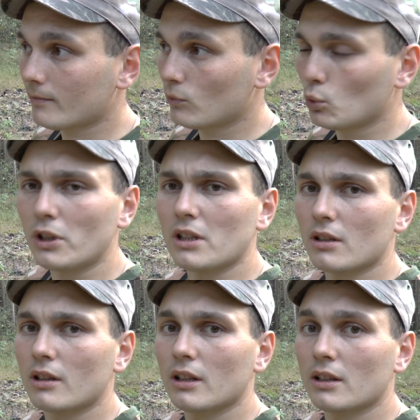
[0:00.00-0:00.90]
Ну,
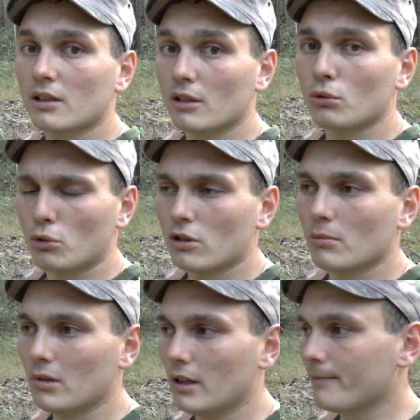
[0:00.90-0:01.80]
30 лет назад точно
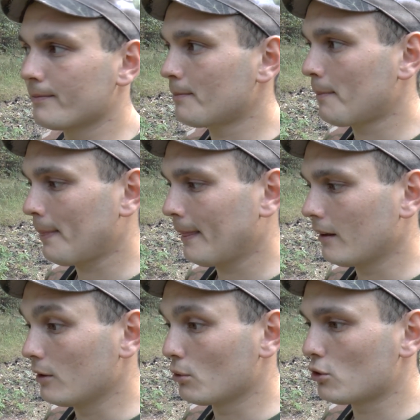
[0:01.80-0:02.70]
были,
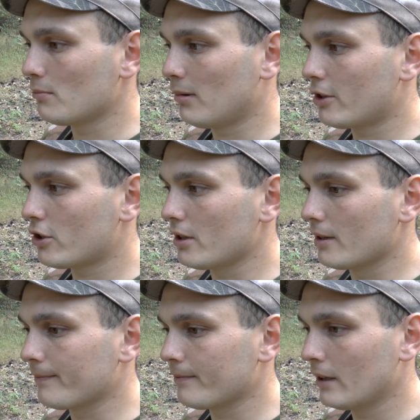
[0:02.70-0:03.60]
и очень
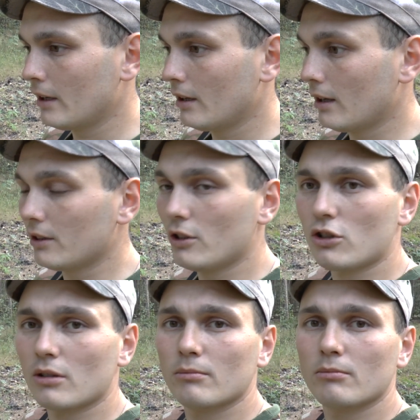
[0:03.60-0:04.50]
большие. А
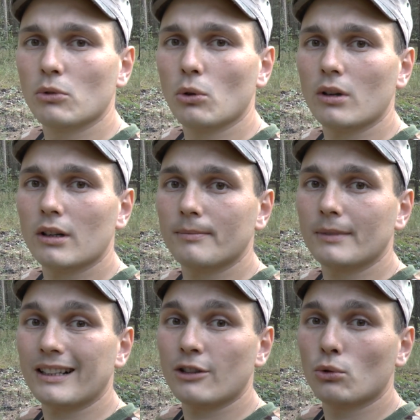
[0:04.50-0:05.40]
нынче много
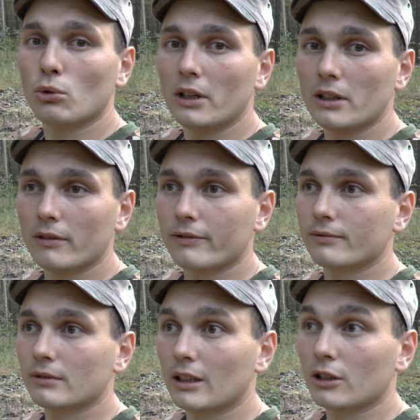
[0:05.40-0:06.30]
радионуклидов
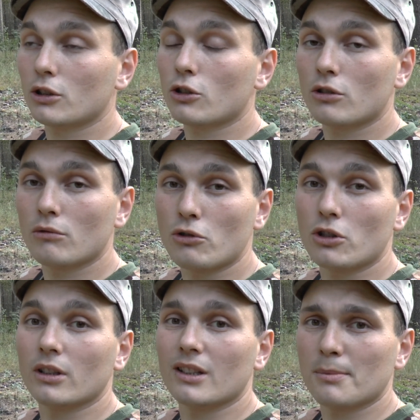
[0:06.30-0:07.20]

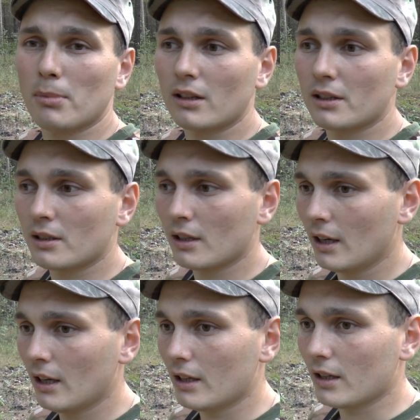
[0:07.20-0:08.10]
короткоживущих распалось,
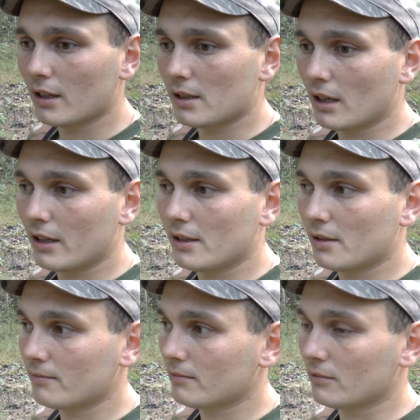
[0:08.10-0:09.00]
и
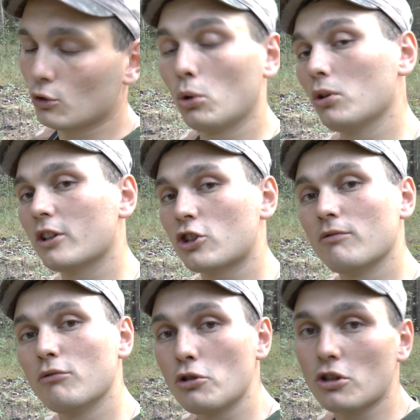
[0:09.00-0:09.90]
остались
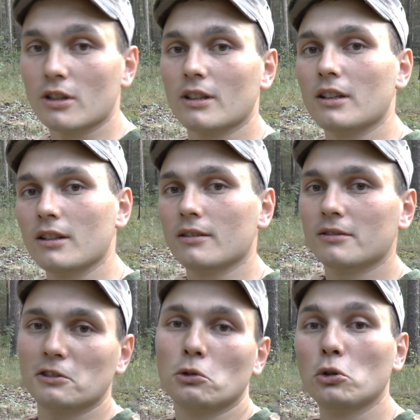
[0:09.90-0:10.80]
долгоживущие такие,
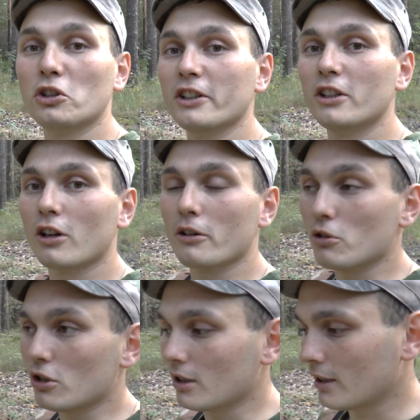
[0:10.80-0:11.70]

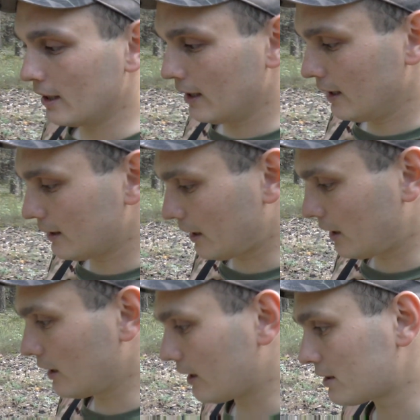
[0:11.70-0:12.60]
долгоиграющие,
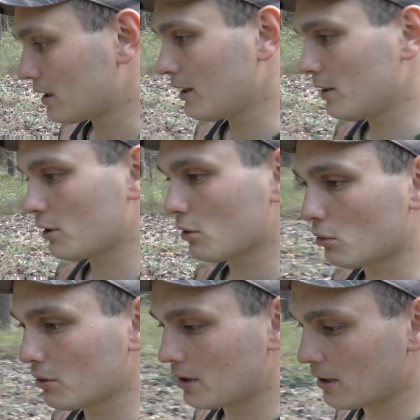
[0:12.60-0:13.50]
такие как цезий,
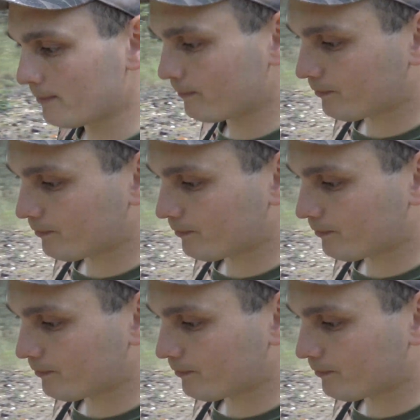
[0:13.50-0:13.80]
стронций,